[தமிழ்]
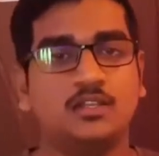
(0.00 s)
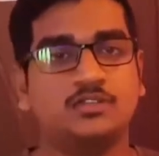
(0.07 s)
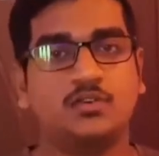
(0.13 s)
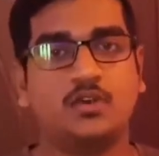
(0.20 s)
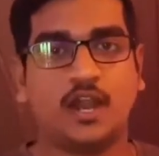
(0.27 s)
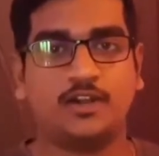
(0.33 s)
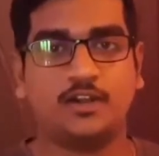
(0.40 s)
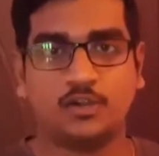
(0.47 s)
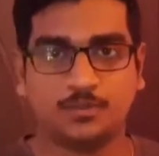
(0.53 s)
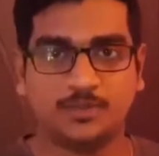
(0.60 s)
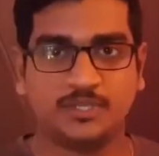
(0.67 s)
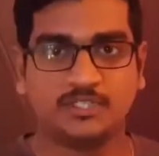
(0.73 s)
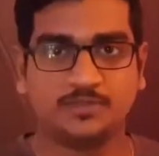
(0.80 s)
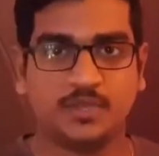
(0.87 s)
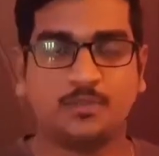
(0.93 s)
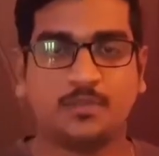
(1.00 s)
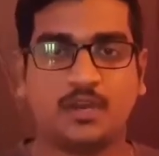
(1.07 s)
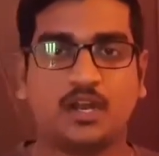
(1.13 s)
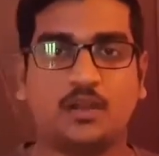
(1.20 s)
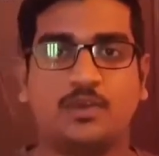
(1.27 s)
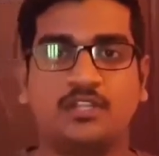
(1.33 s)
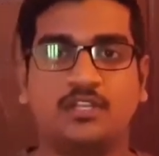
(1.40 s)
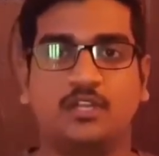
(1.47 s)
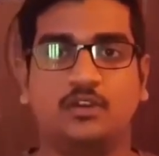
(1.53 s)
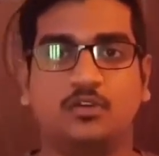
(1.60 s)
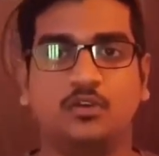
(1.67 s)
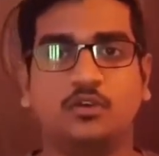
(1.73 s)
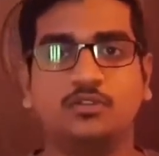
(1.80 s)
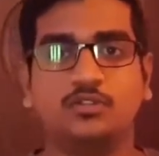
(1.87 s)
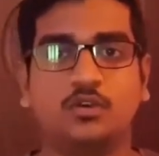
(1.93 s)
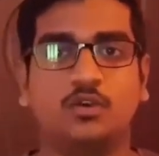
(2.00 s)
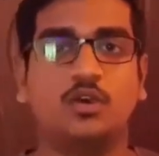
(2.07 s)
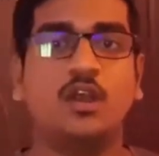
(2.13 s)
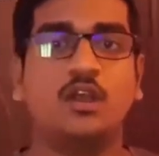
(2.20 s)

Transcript: ஸோ ஹண்ட்ரட் ருபீஸ் பே பண்ணுற மாதிரி இருக்கும் ஸோ